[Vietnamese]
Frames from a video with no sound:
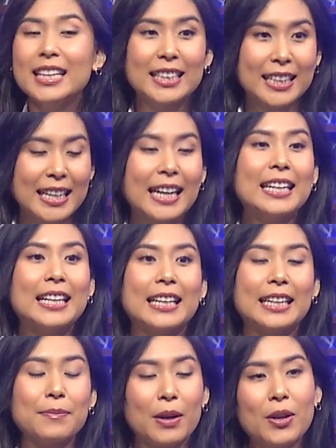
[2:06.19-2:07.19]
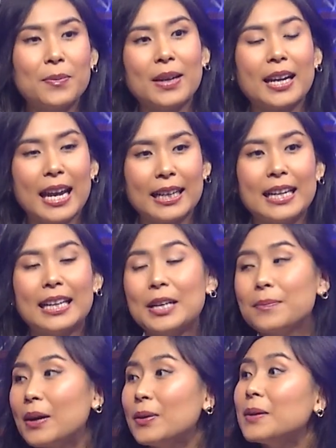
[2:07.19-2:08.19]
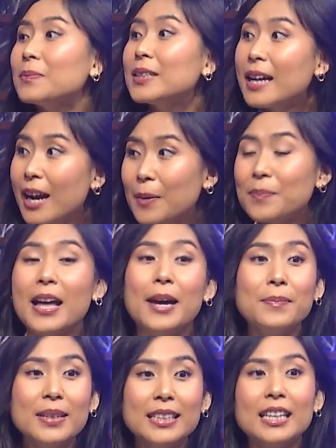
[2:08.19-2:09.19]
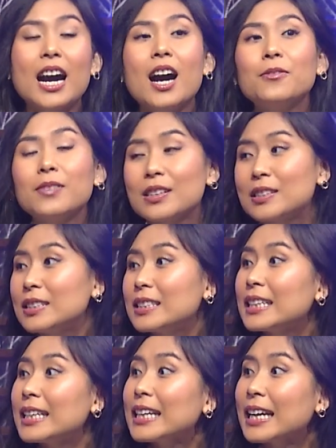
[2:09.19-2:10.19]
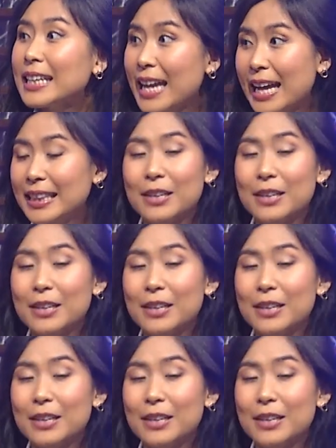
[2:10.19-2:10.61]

thì đây là cái bảo hiểm ngắn hạn, đây là cái bảo hiểm thích hợp để mình cover được cái căn nhà.